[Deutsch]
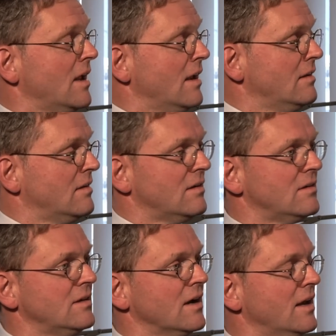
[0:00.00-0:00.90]
denn
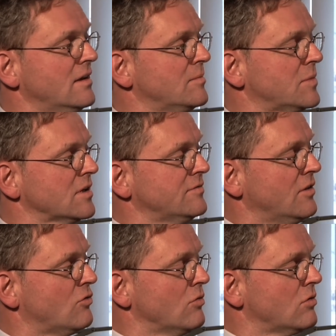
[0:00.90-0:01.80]
äh, die Rente betrifft
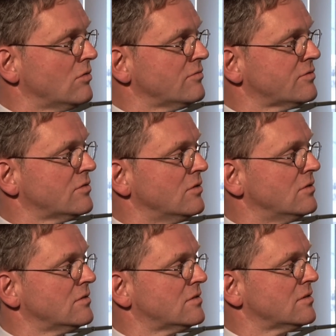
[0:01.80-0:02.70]
die Zukunft
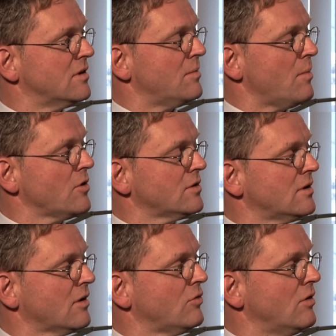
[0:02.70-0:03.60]
und äh, man möchte
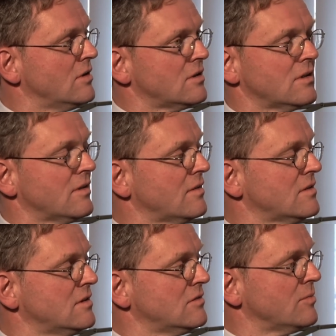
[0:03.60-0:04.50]
natürlich
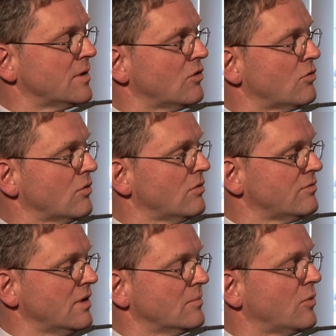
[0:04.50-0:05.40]
sich nicht über die
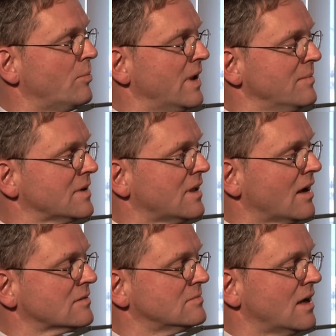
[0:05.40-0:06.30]
zukünftigen Probleme
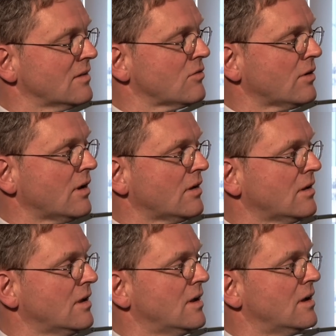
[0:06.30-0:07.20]
Gedanken machen,
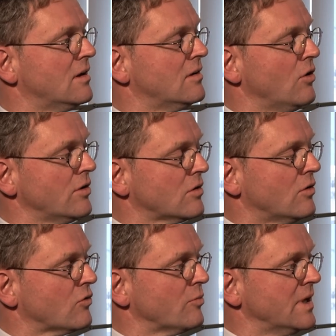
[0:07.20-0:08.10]
sondern äh, heute
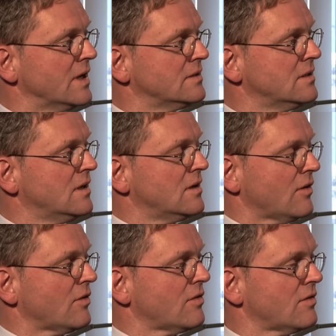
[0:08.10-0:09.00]
konsumieren.
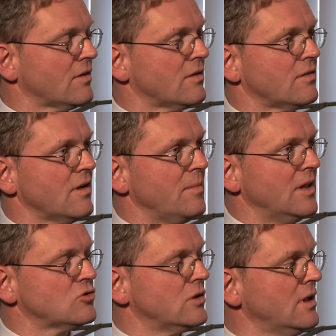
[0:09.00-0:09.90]
Das ist äh, sehr
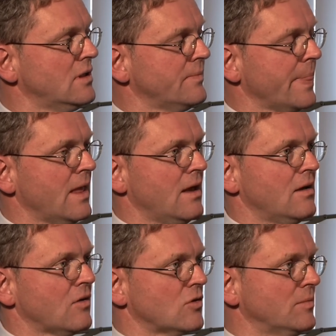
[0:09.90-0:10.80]
menschlich.
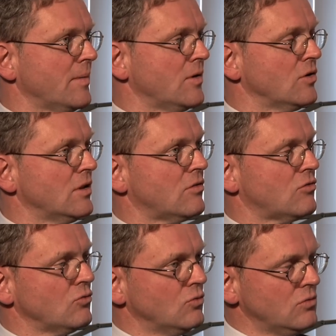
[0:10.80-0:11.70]
Es kommt aber noch
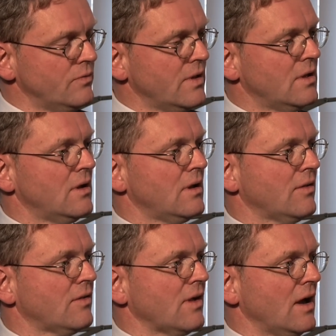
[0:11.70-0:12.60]
hinzu,
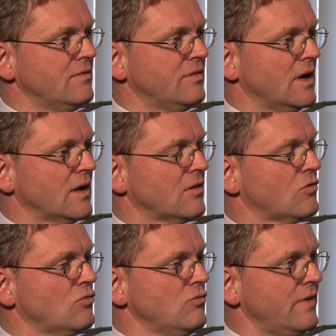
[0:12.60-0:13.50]
dass es einfach
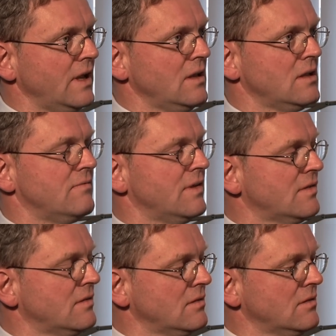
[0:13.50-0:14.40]
zu wenig
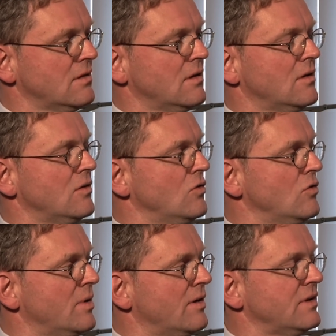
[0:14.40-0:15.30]
Wissen über